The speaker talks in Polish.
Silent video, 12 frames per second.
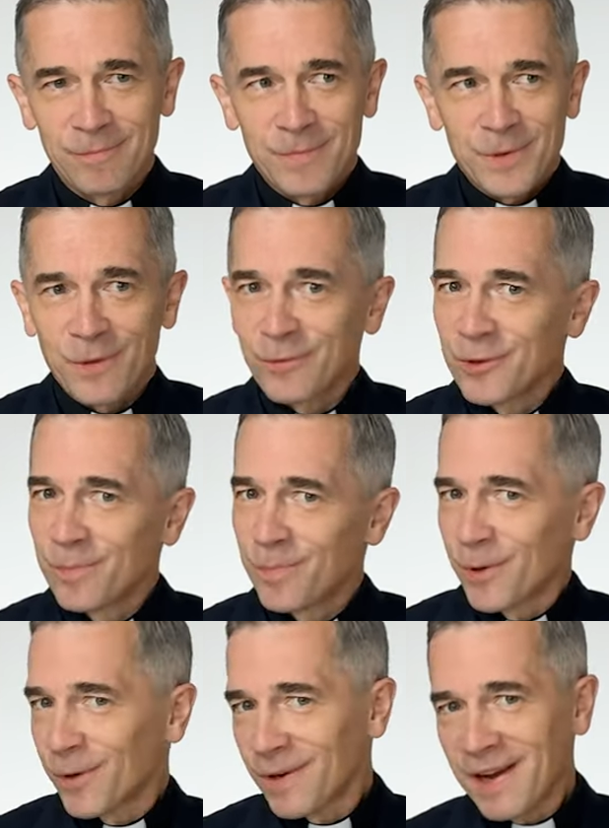są do
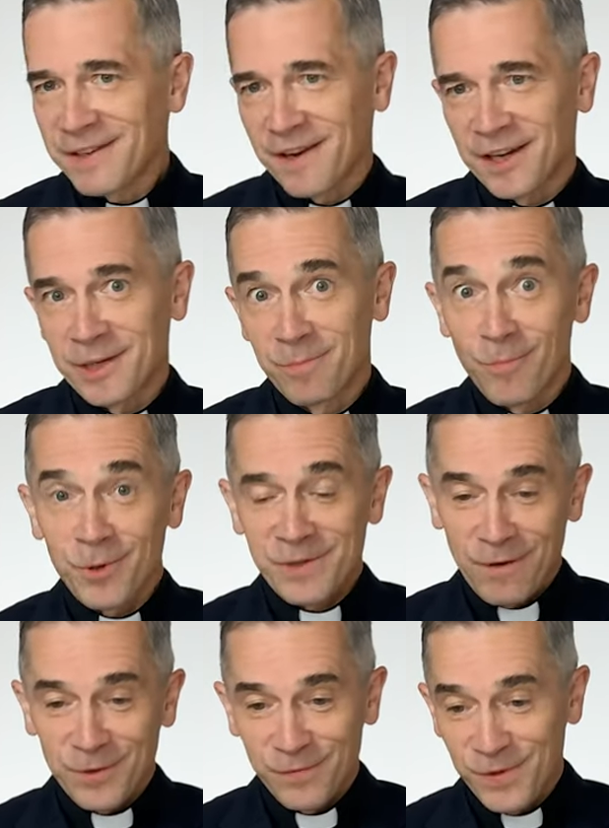pokonania i
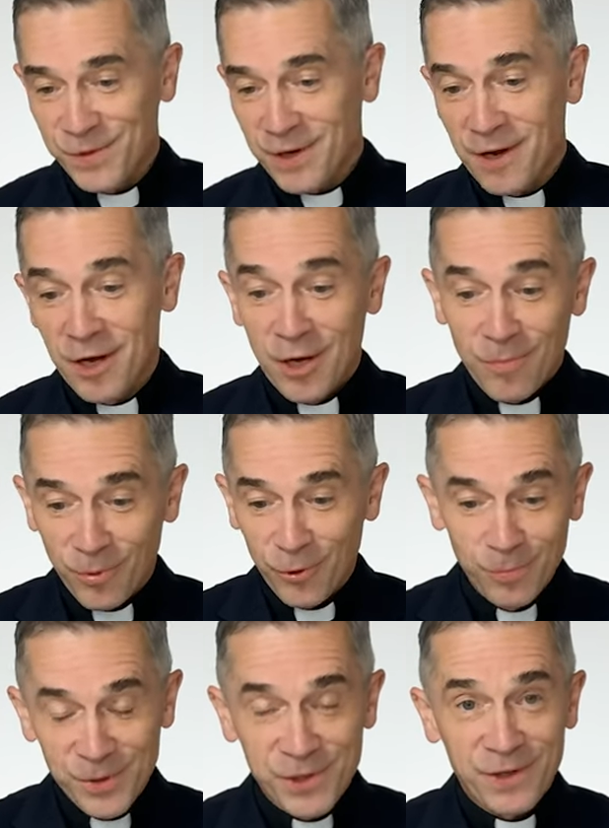można oczywiście
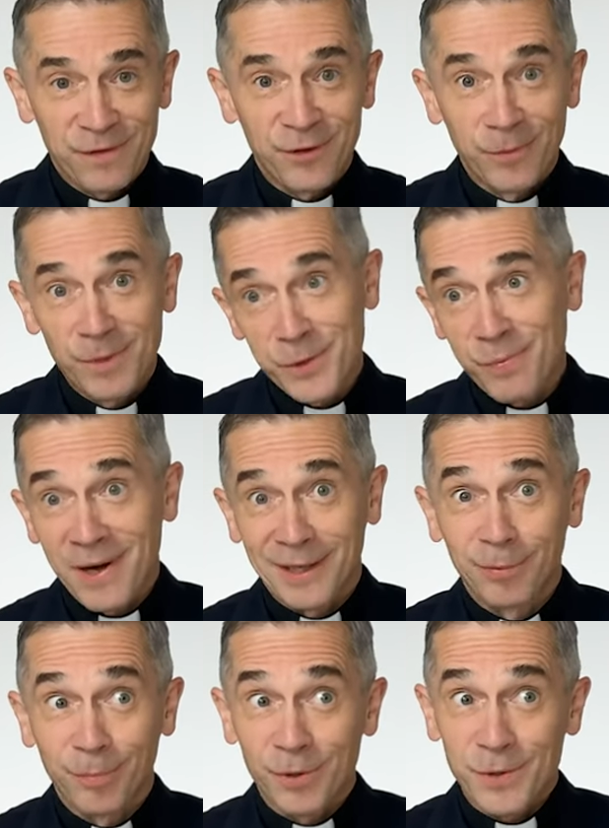pogubić się w
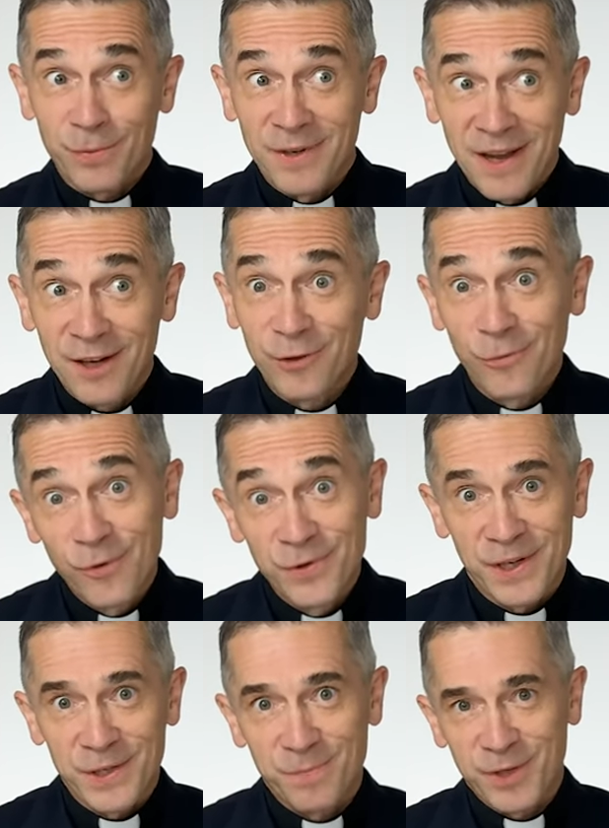domysłach po prostu jak
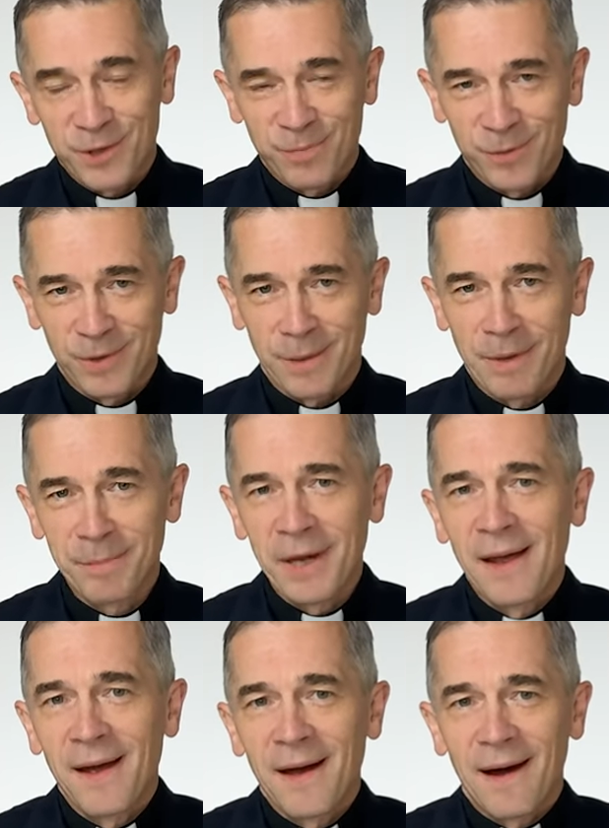uciec przed problemem,
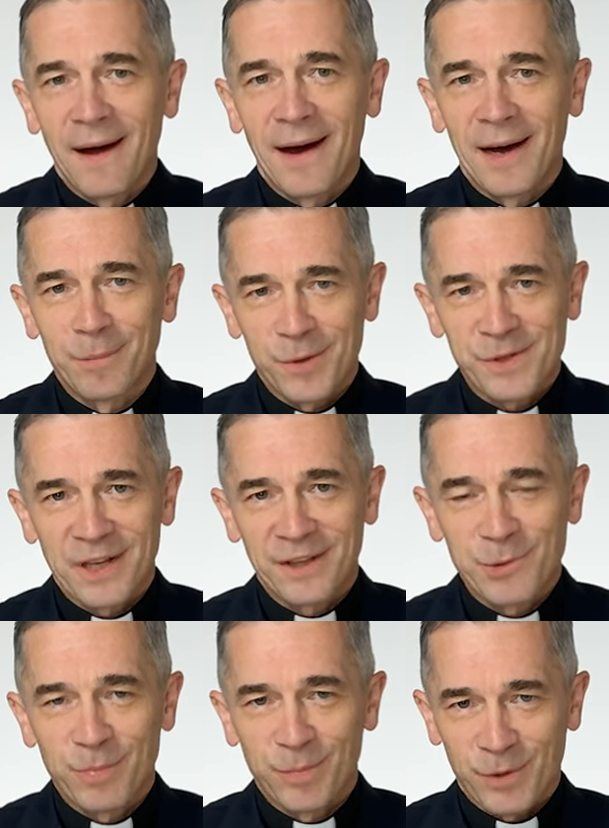a można
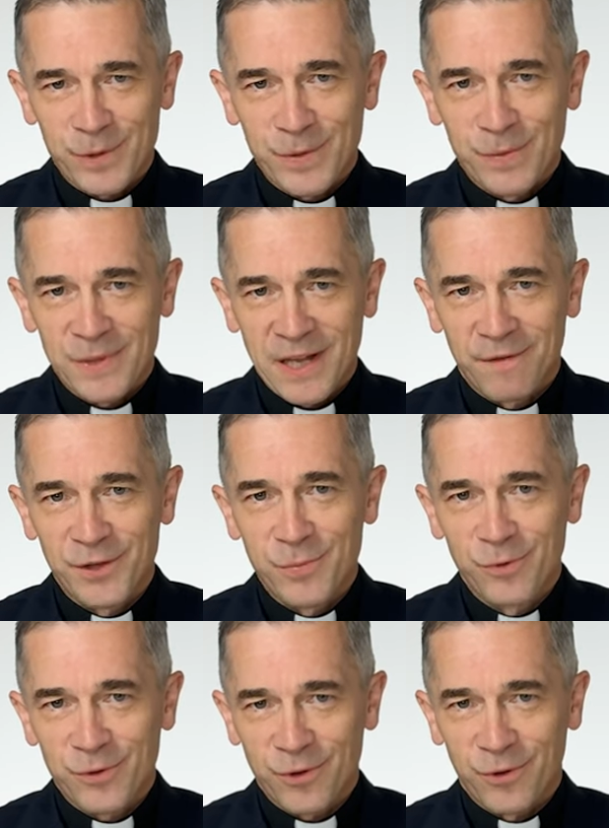też po prostu stawić
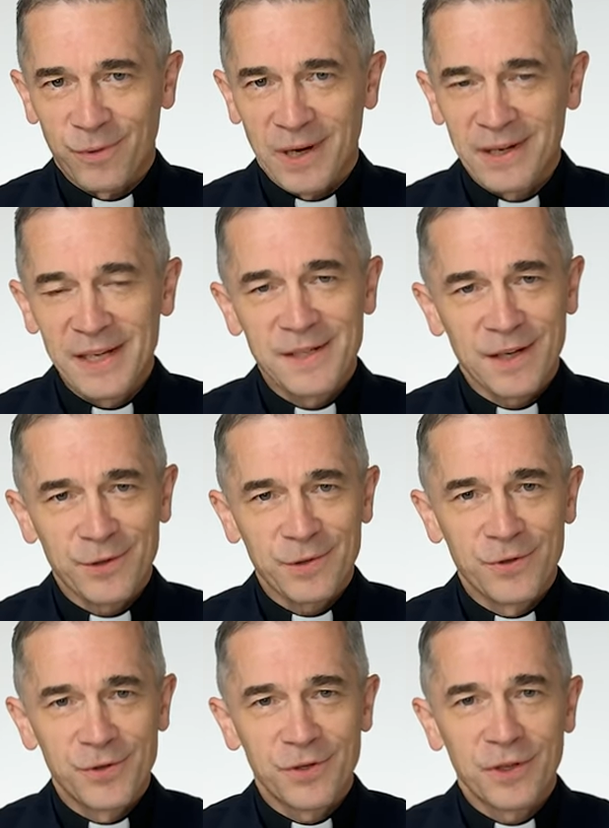mu czoła i
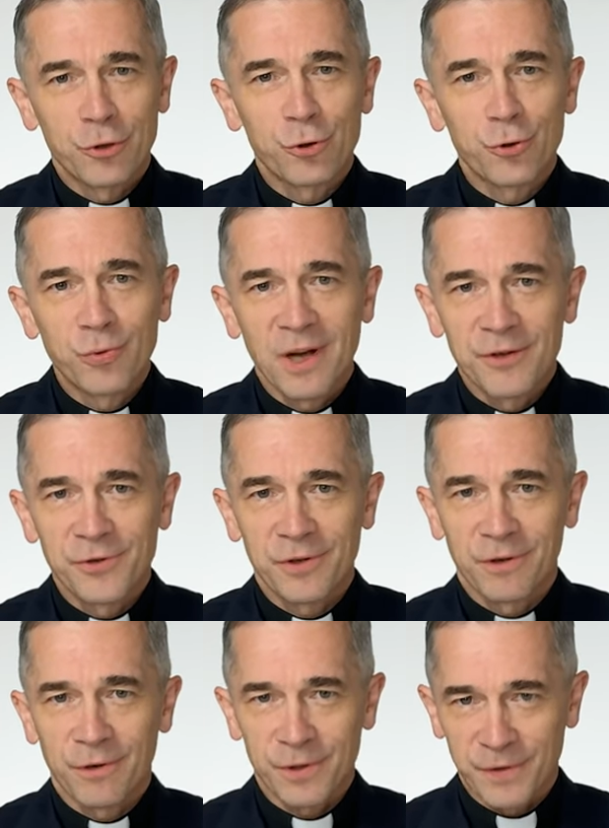zacząć szukać
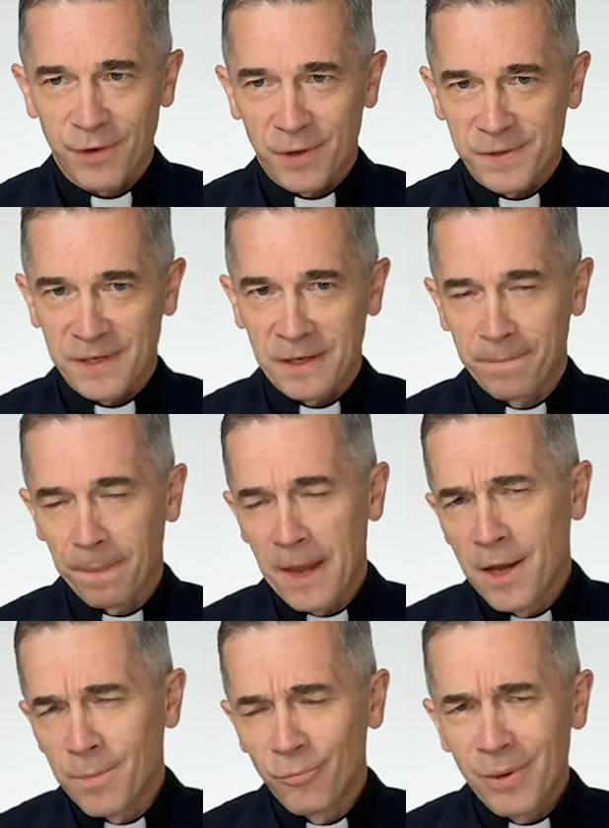rozwiązań.
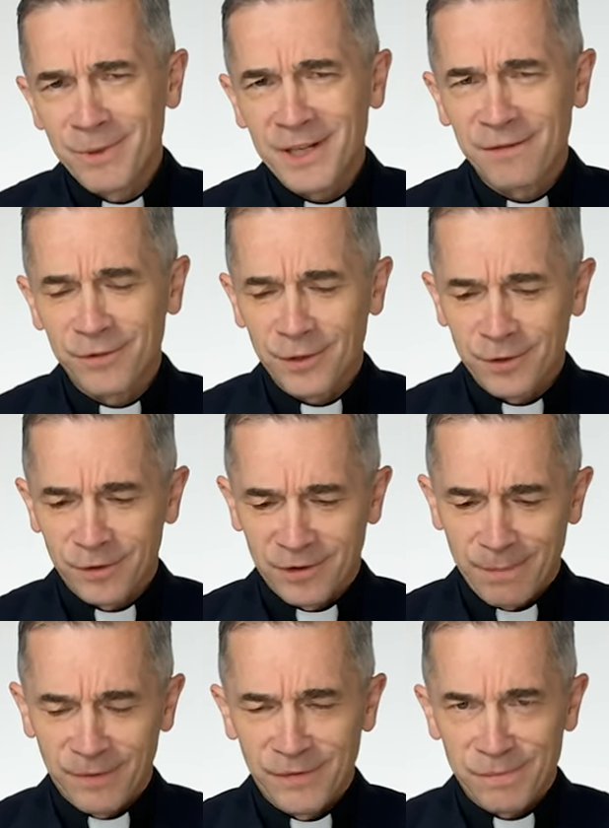Byłem niedawno
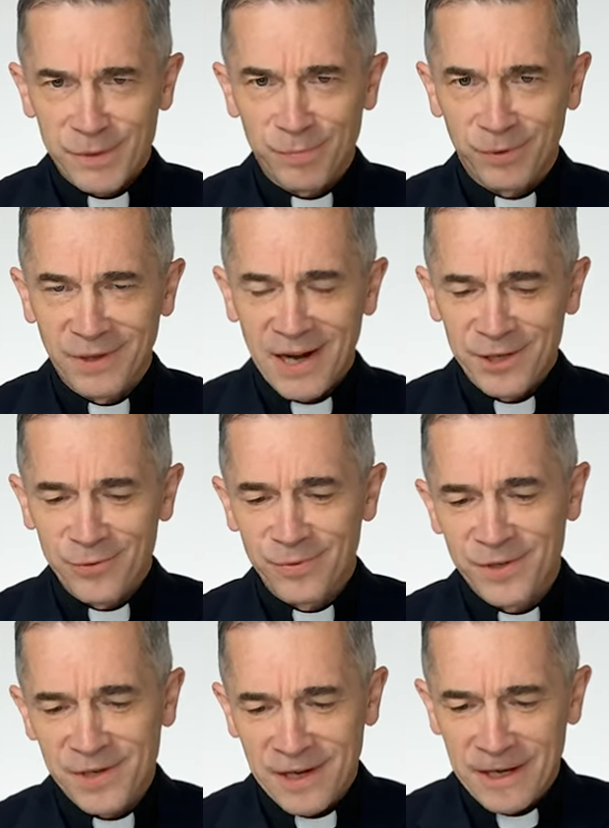na pewnym spotkaniu,
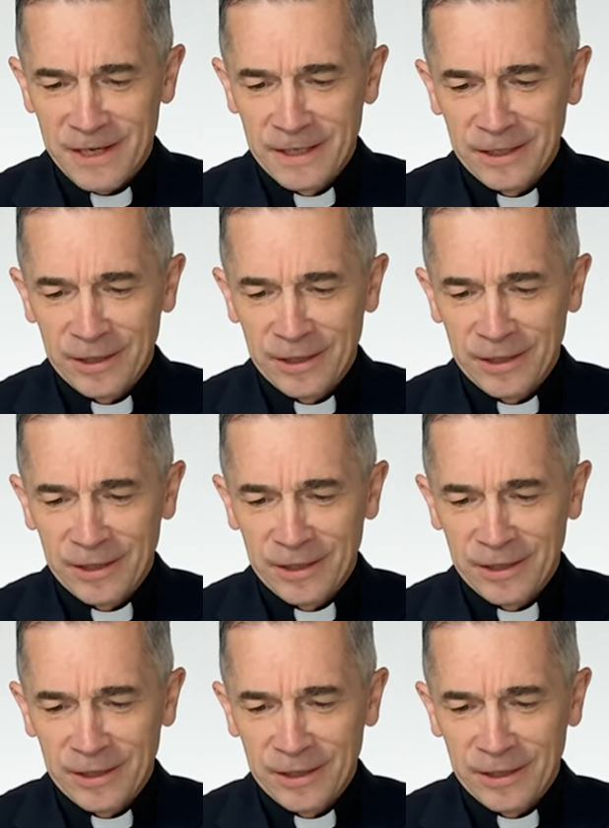gdzie